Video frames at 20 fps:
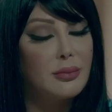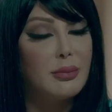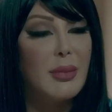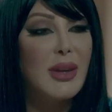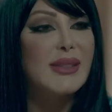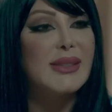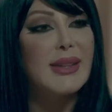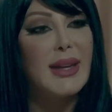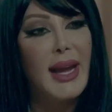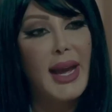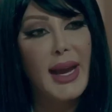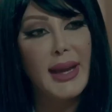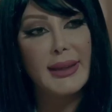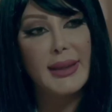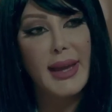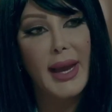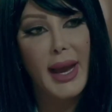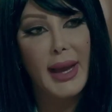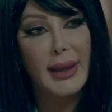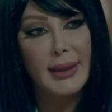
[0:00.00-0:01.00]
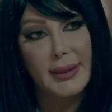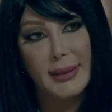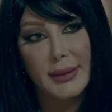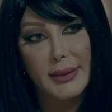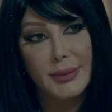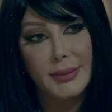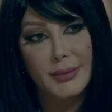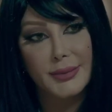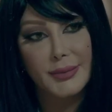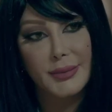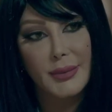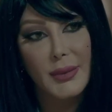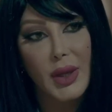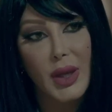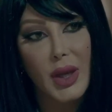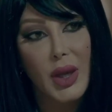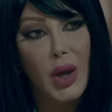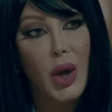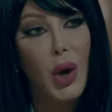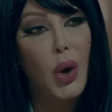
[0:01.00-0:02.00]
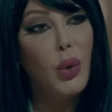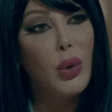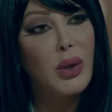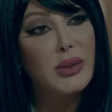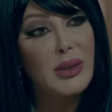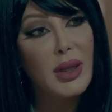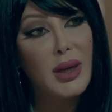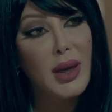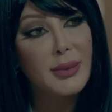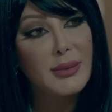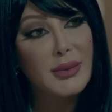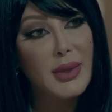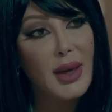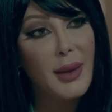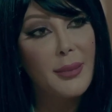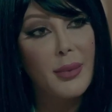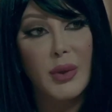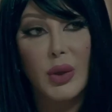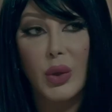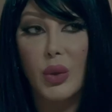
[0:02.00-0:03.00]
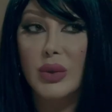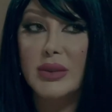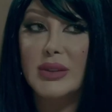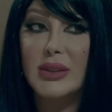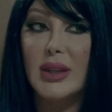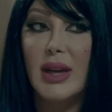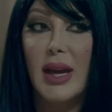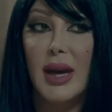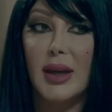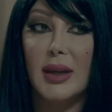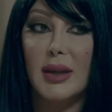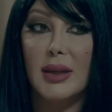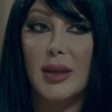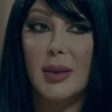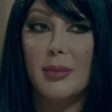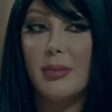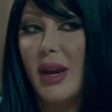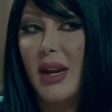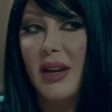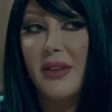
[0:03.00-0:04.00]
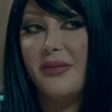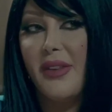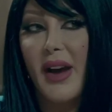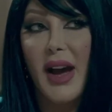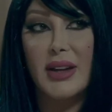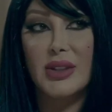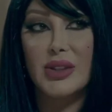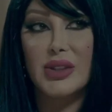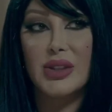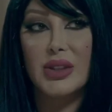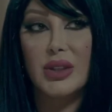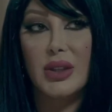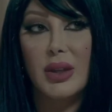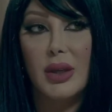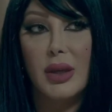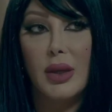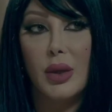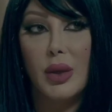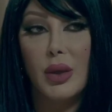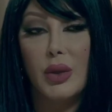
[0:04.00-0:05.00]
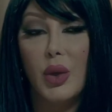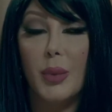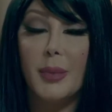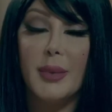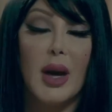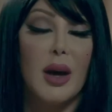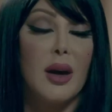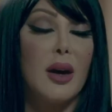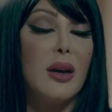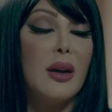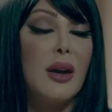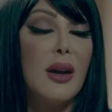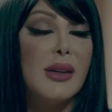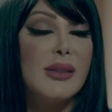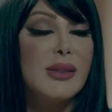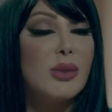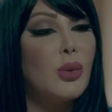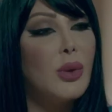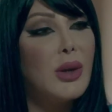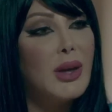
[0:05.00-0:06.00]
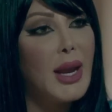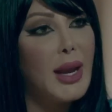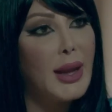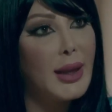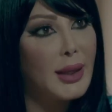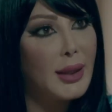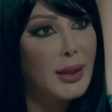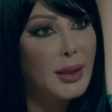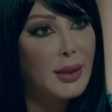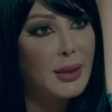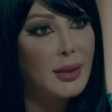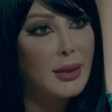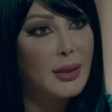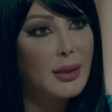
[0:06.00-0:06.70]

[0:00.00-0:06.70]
بس الحج حج هو طلب طلب وأنا قلت لا ما ينفعش يبقى خلاص ولا إيه؟